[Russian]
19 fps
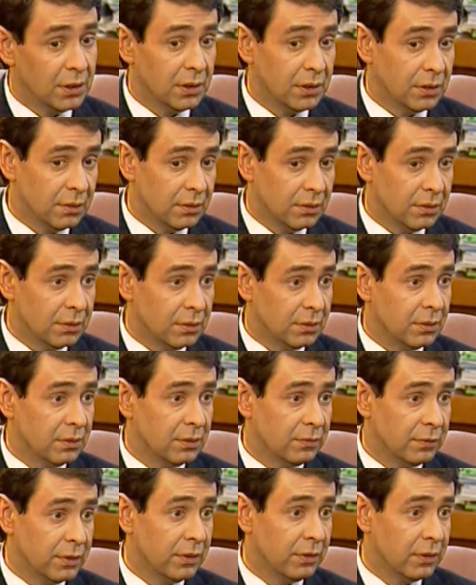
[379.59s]
И, э,
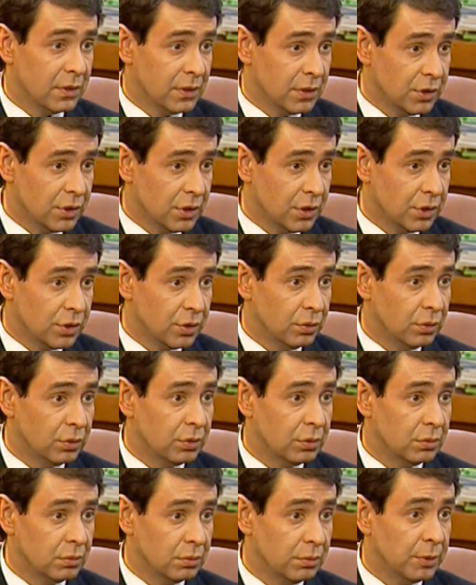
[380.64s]
вы, наверное, слышали,
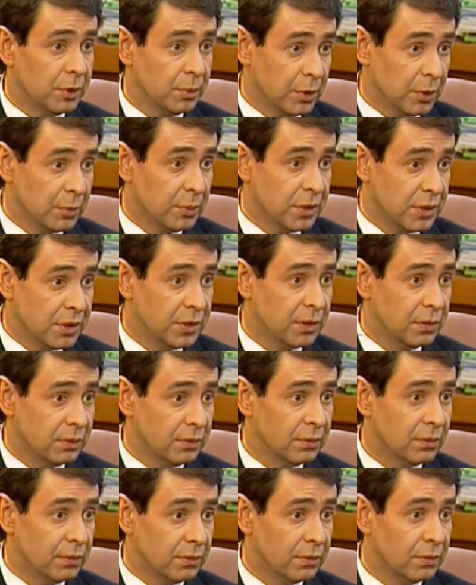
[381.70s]
что премьер-министр
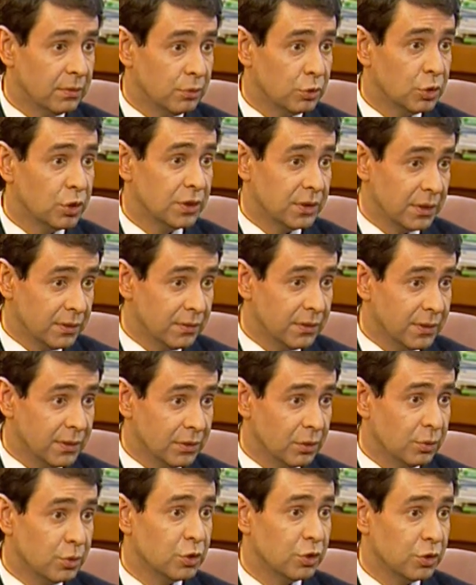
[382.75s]
э, уже заявил о
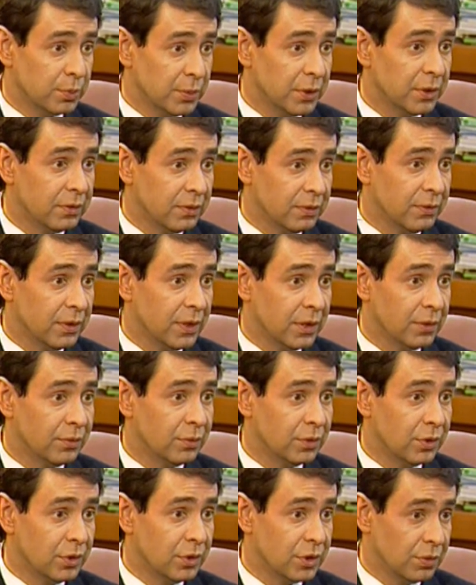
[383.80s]
том, что с 1 января
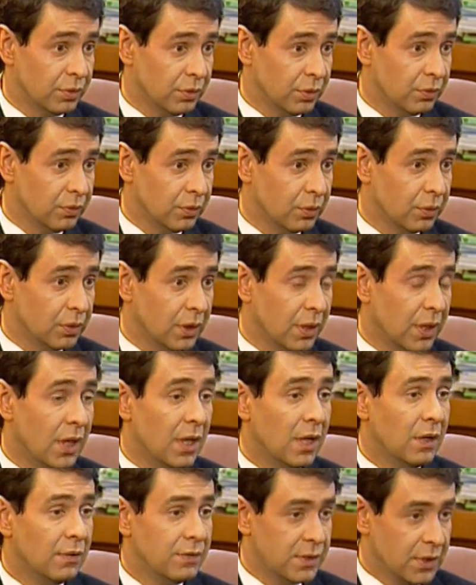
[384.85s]
2004 года
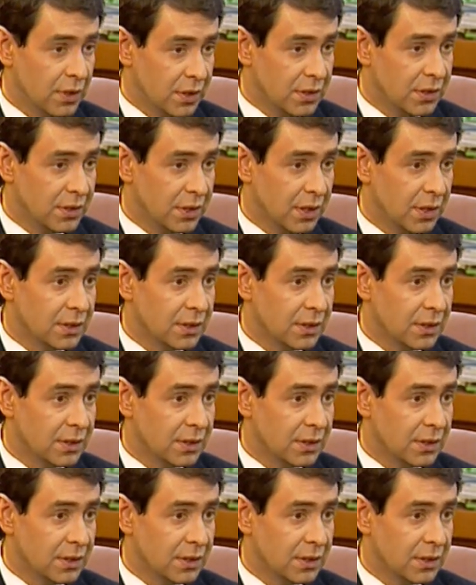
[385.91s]
все российские